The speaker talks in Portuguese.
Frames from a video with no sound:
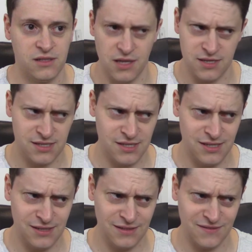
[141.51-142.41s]
e
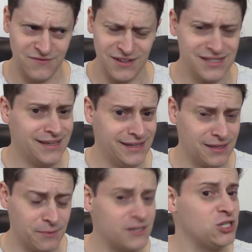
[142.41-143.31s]
assim
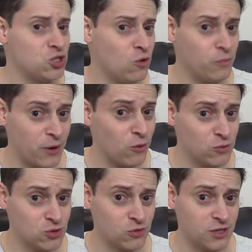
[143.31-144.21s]
facilita para a gente comprar o
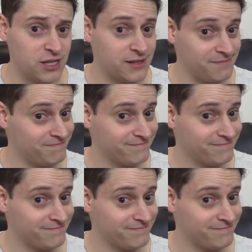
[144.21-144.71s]
console, né?